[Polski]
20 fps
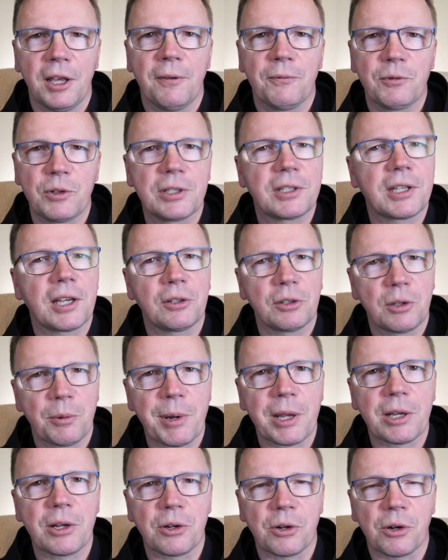Wszystkiego
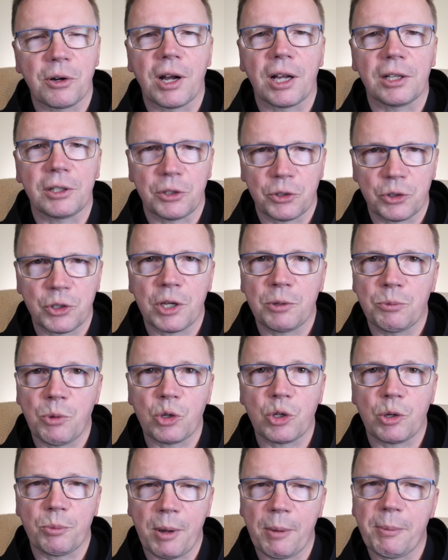dobrego, kochani. Szczęść
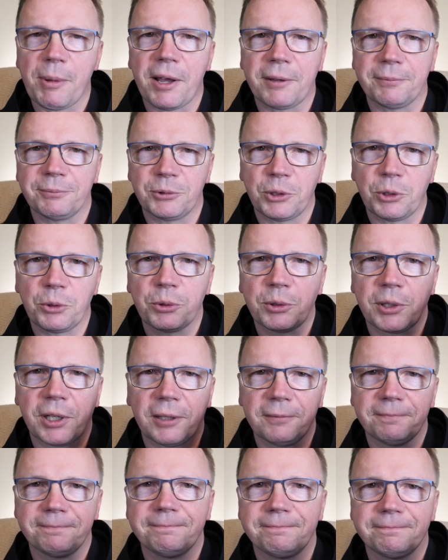Boże, papa. Do
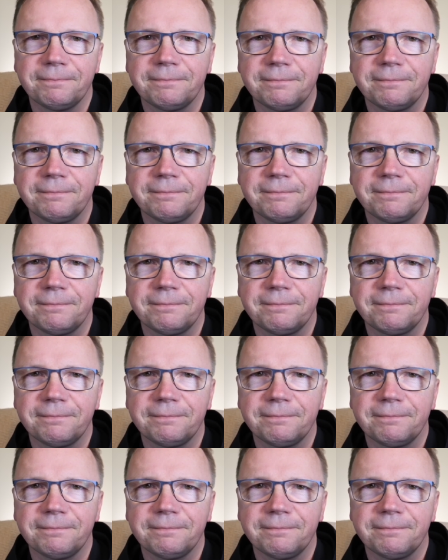jutra.